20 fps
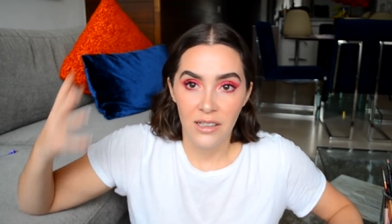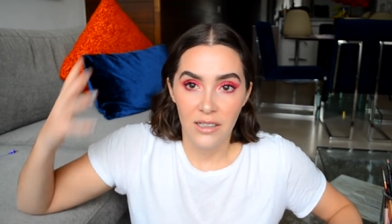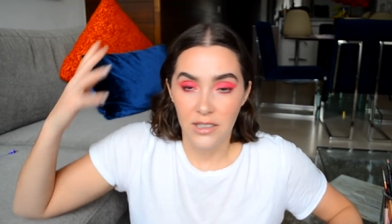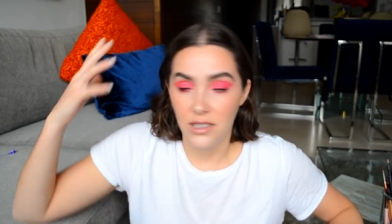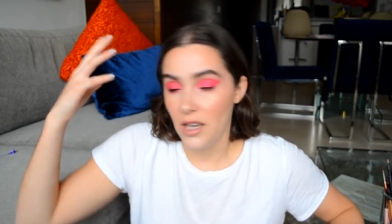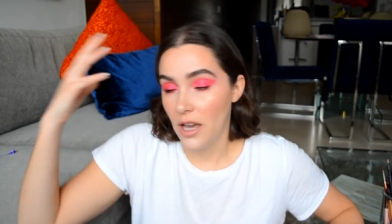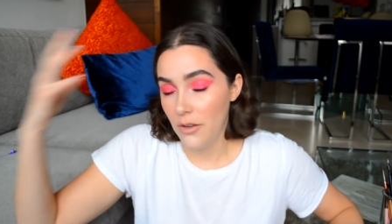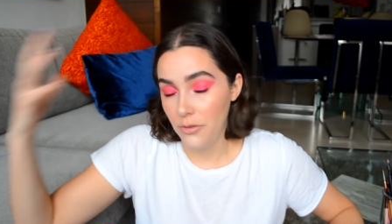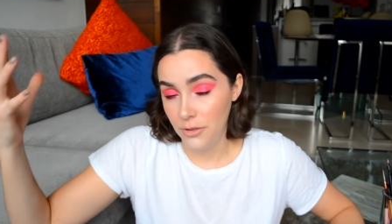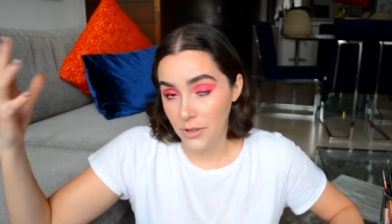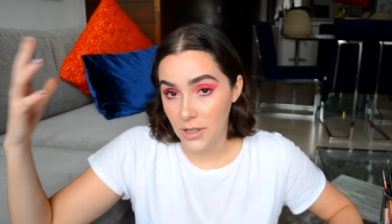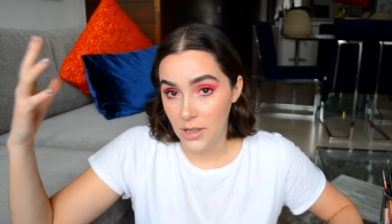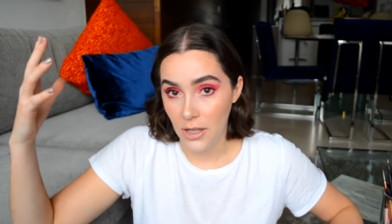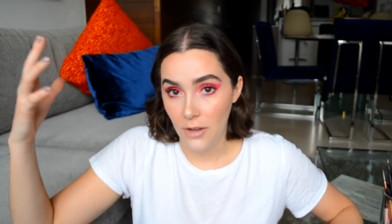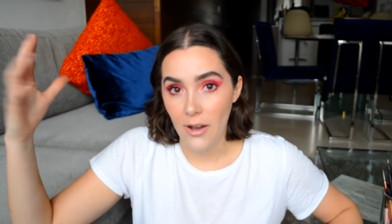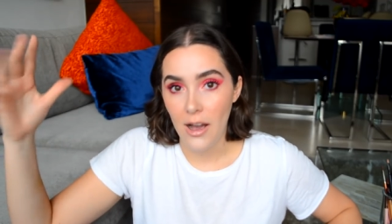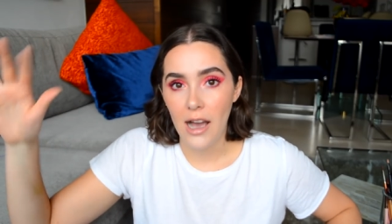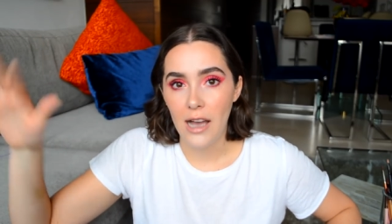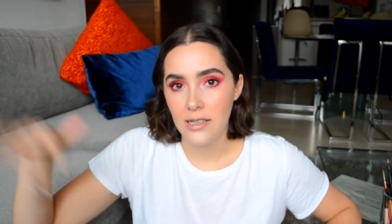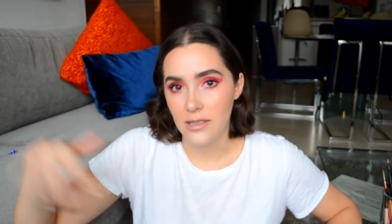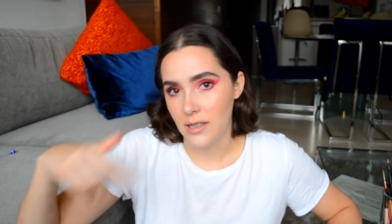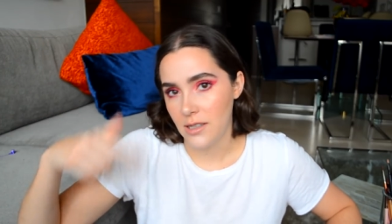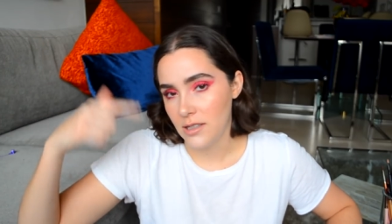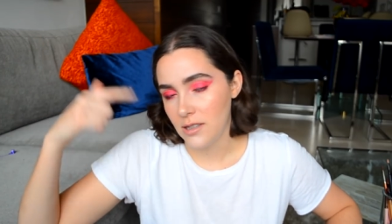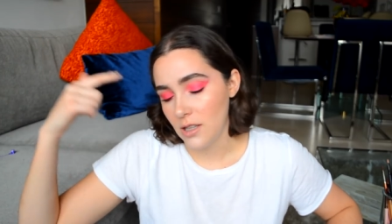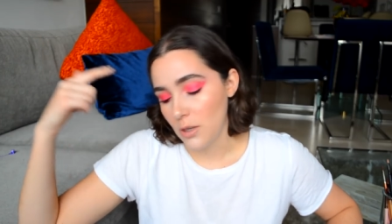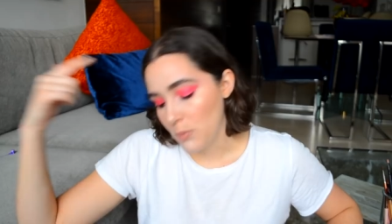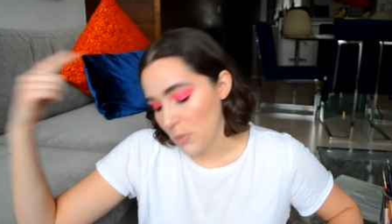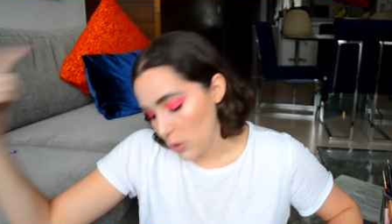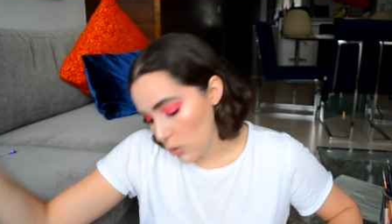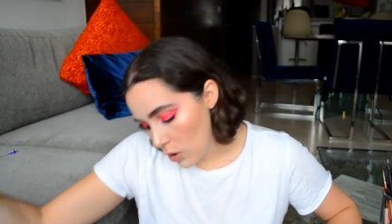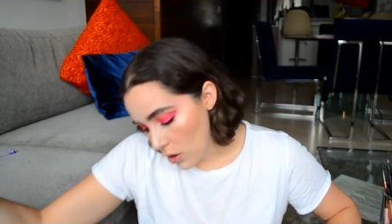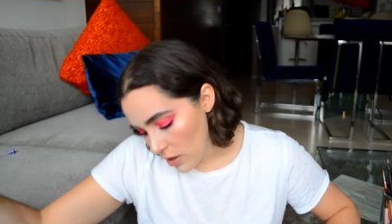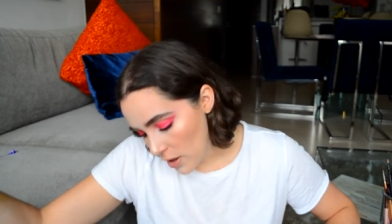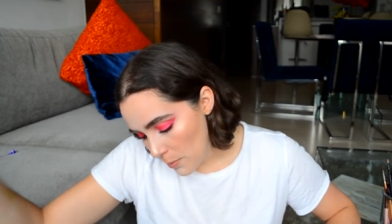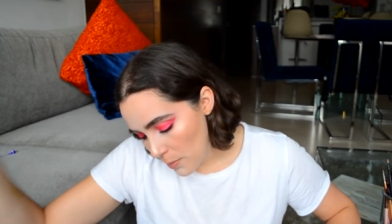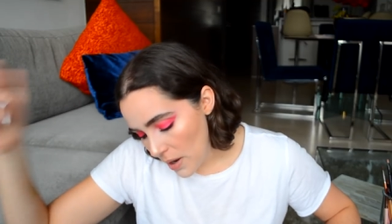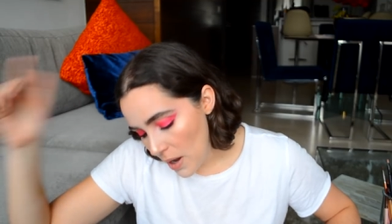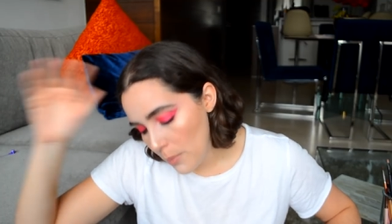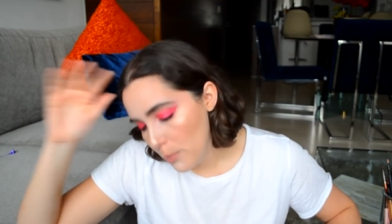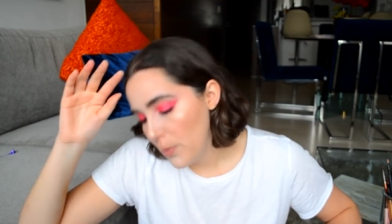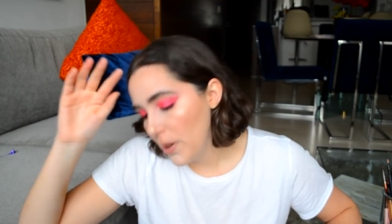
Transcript: ya definitiva hasta que esté en mi nuevo depa,